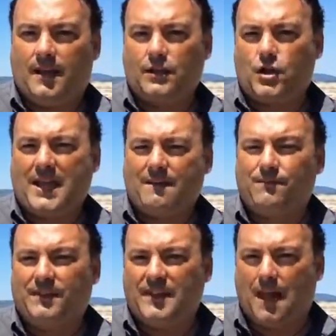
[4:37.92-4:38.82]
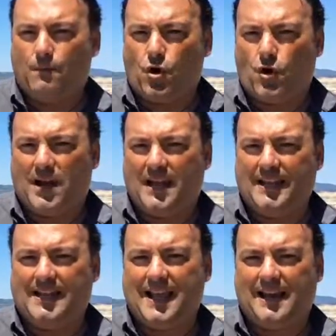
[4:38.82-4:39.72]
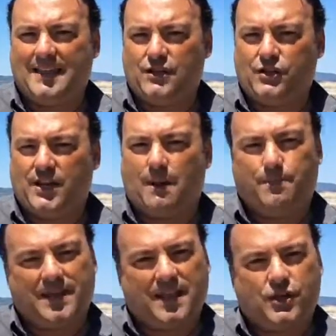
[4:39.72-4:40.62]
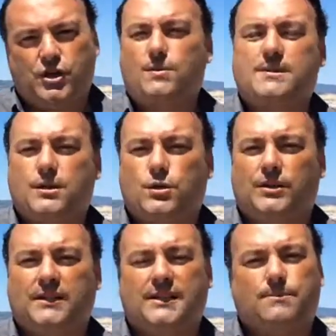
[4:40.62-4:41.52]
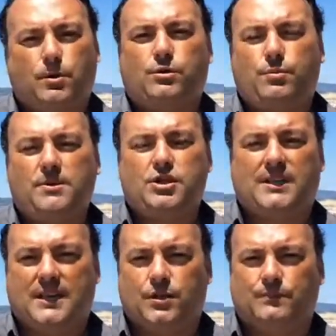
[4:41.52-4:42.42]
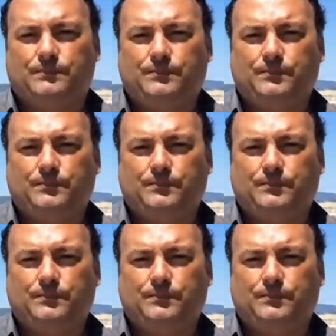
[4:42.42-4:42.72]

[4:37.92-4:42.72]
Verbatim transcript: Ed ora diamo la linea alla regia per 5 secondi di spot pubblicitario.